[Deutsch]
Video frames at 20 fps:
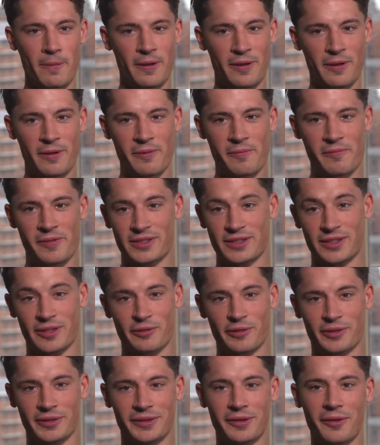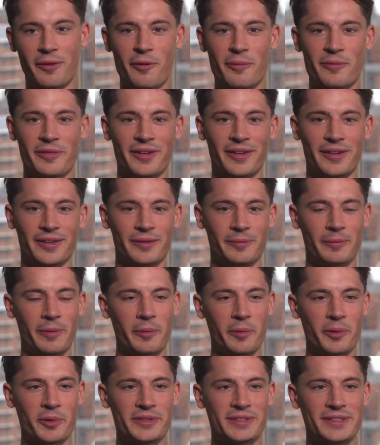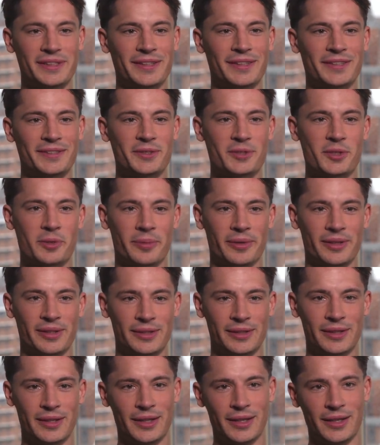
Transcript: ähm, was einfach ein Traum war, mal Bundesliga zu spielen.